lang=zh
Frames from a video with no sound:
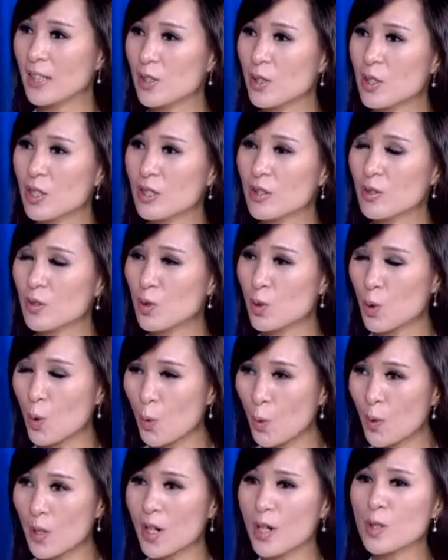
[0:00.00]
就是
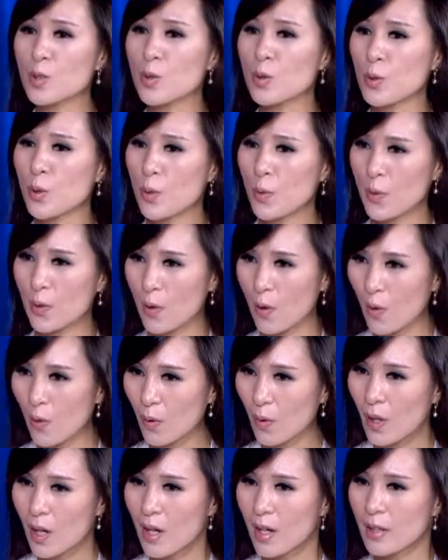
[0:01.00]
中国人出去旅游？